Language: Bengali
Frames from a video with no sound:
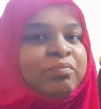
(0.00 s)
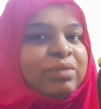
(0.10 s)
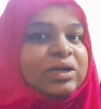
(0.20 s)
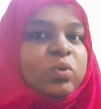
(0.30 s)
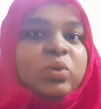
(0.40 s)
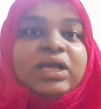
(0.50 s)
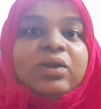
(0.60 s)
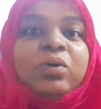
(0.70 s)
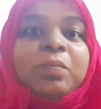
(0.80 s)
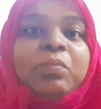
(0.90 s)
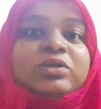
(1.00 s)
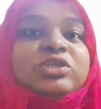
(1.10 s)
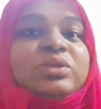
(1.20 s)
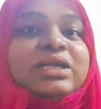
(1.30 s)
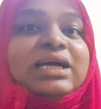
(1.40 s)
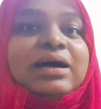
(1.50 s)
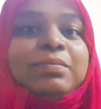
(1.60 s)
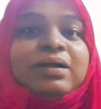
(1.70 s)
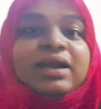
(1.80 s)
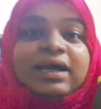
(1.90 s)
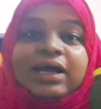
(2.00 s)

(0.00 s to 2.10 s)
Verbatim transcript: বাট ওদের খুব পছন্দের খাবার